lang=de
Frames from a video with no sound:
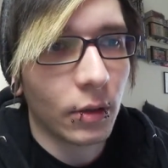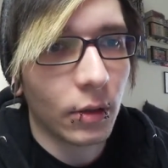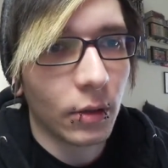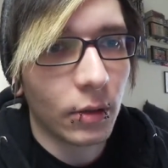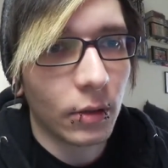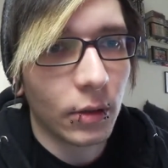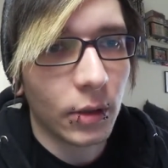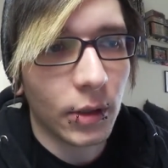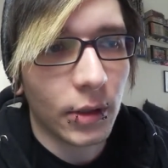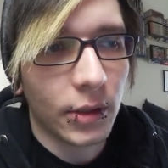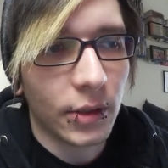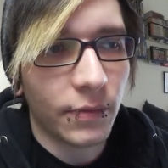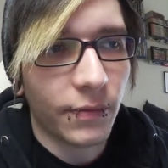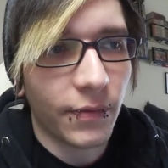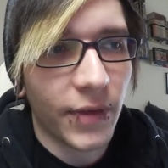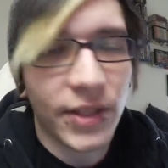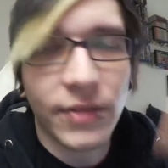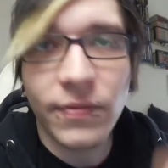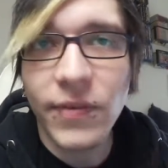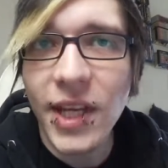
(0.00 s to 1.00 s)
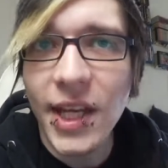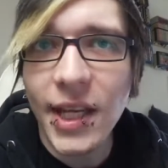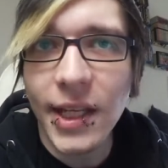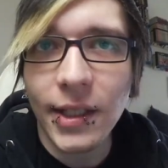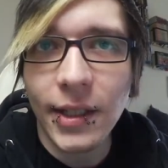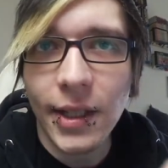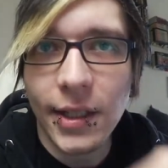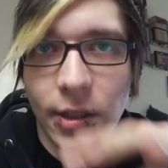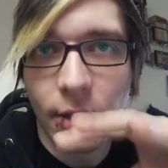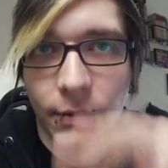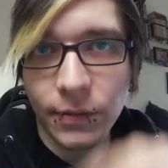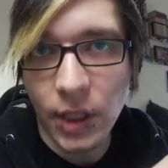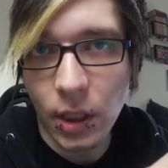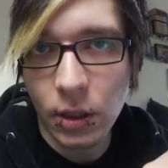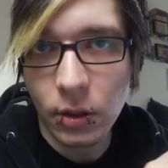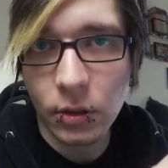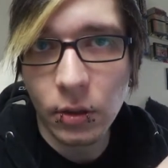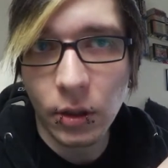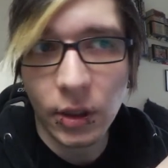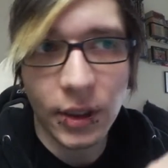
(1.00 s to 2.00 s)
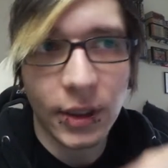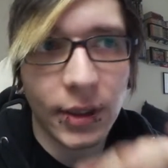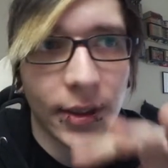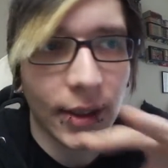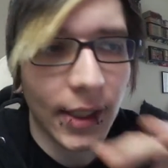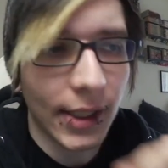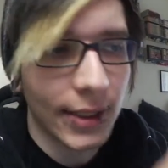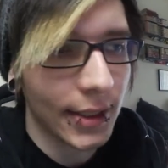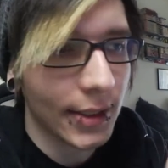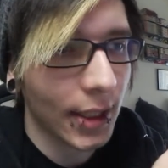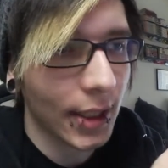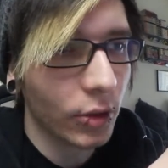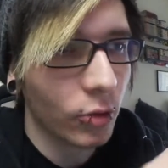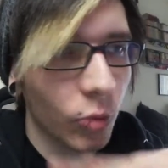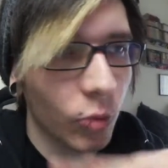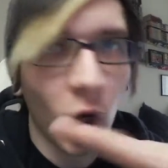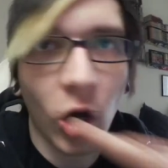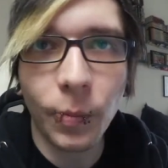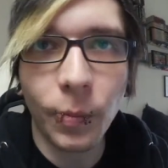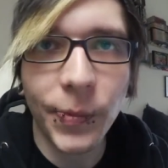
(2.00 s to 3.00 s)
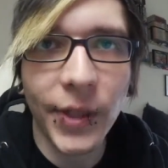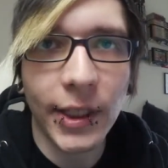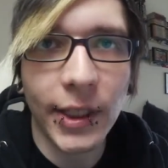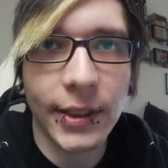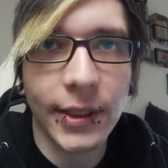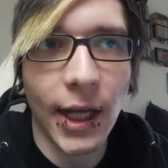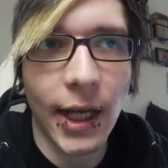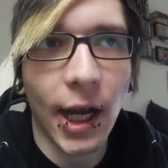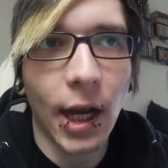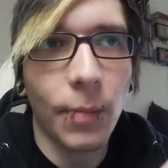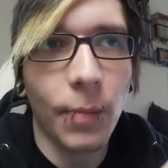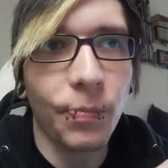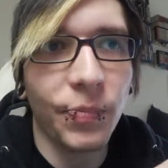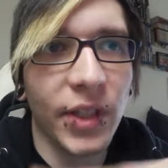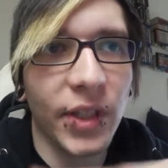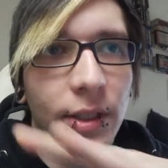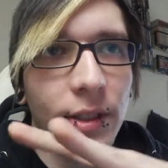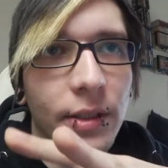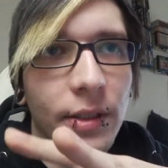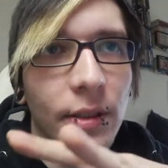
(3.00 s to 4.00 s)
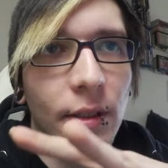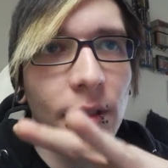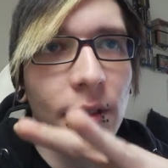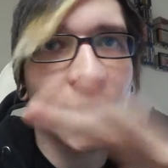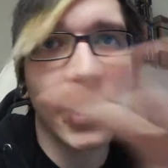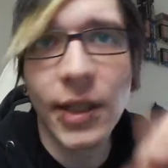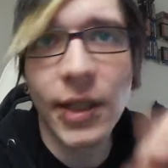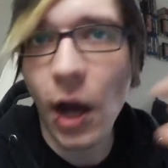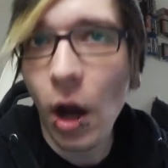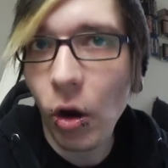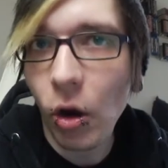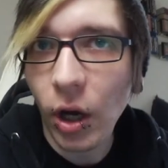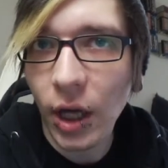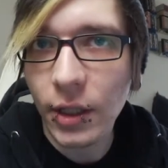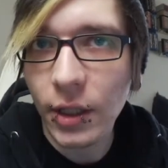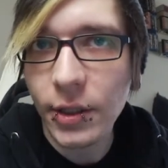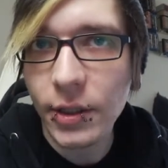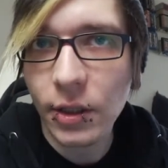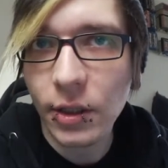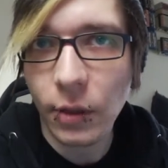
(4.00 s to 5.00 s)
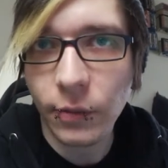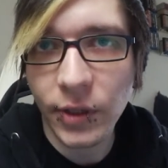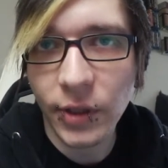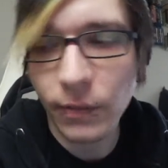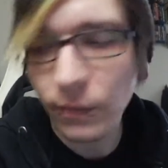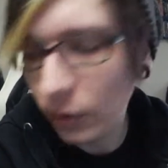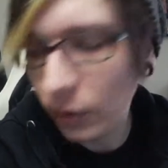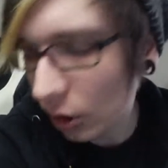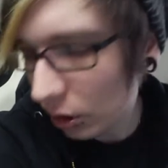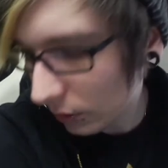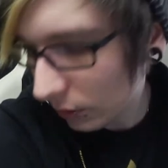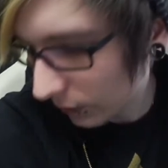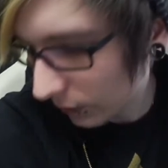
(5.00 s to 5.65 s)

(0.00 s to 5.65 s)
und weswegen jetzt auf TacoCorn in letzter Zeit überhaupt nichts kam, das äh, seht ihr auch alles auf dem Vlog